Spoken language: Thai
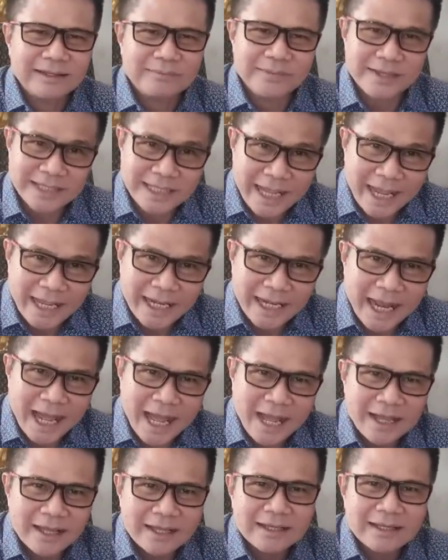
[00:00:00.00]
มีแต่นะ
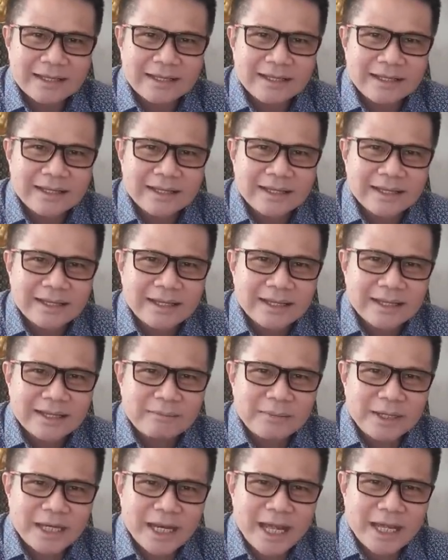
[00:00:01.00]

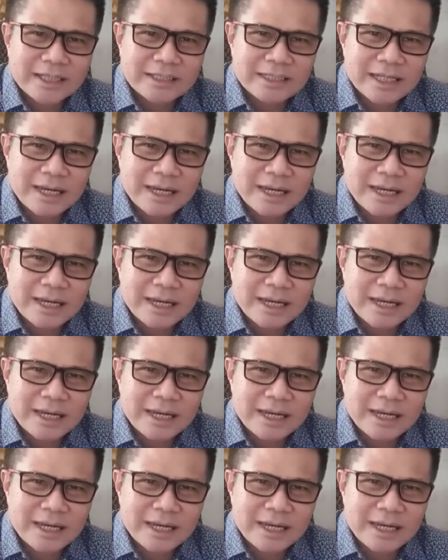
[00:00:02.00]
ไม่ได้